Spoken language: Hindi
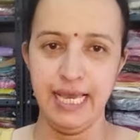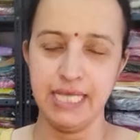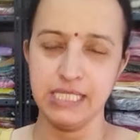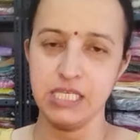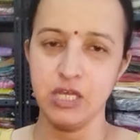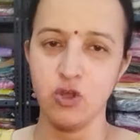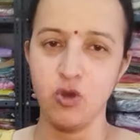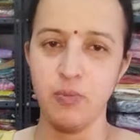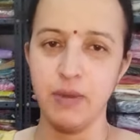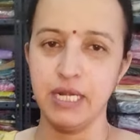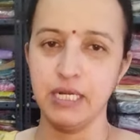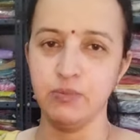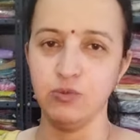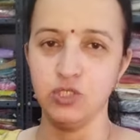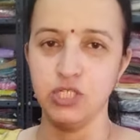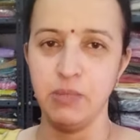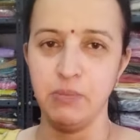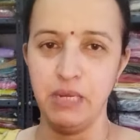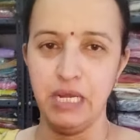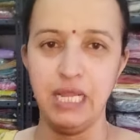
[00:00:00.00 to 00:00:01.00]
ऐसा कमेंट
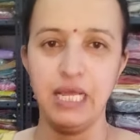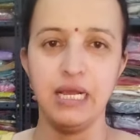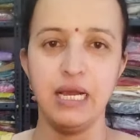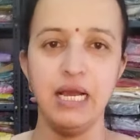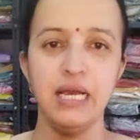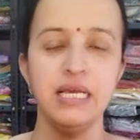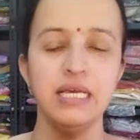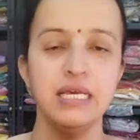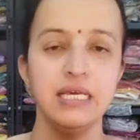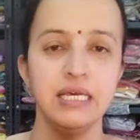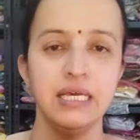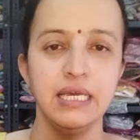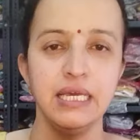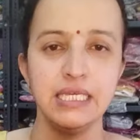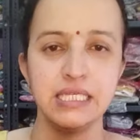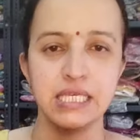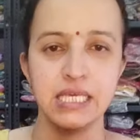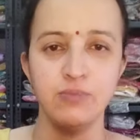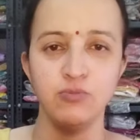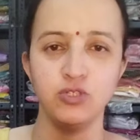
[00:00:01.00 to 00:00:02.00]
मुझे मिलेगा
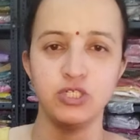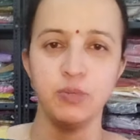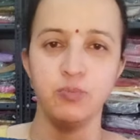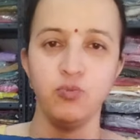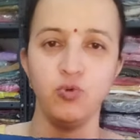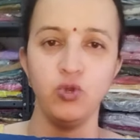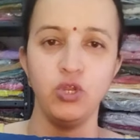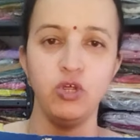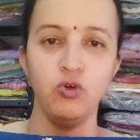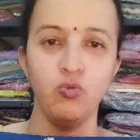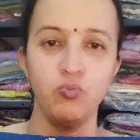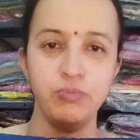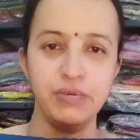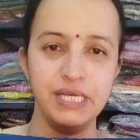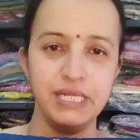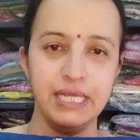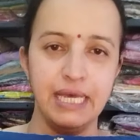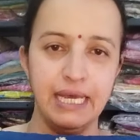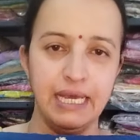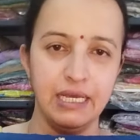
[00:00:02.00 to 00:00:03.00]
इसकी मुझे पूरी
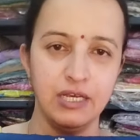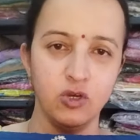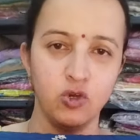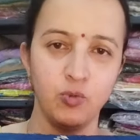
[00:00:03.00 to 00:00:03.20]
उम्मीद है